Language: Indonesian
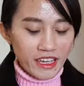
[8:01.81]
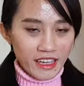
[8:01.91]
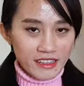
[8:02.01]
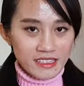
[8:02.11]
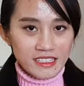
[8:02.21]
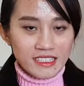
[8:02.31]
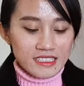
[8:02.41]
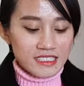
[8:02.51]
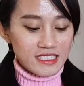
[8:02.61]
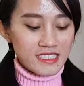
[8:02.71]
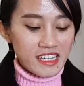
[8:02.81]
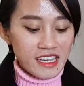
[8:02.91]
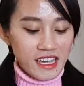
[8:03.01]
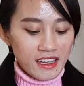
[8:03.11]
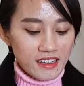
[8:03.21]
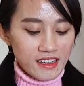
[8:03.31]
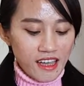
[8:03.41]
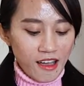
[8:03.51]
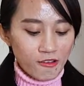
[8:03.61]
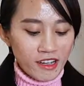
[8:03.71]
kan jadinya ya
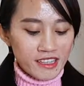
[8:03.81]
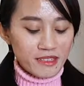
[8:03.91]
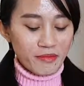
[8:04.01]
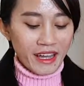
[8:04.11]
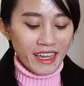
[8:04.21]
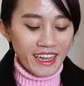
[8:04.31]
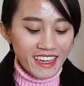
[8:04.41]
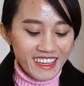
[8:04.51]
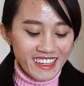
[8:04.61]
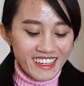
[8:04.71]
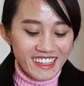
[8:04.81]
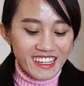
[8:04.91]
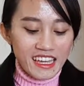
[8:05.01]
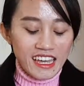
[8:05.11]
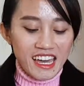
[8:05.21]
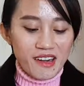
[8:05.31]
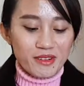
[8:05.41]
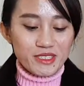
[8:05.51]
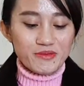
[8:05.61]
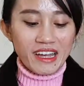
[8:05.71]
aku ganti pakai
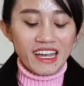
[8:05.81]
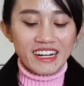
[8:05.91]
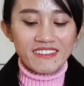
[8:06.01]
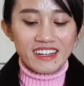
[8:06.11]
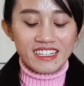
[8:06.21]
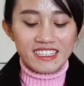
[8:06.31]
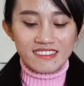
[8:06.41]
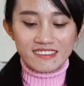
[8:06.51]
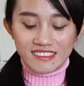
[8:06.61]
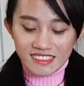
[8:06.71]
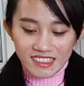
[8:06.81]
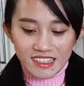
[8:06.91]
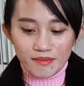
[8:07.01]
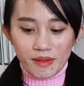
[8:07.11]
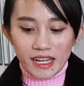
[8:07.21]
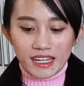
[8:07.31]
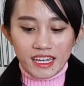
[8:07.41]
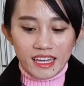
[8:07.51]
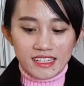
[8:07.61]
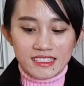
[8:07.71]
mau coba aneh banget tau
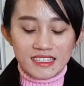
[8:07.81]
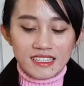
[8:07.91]
pakai ini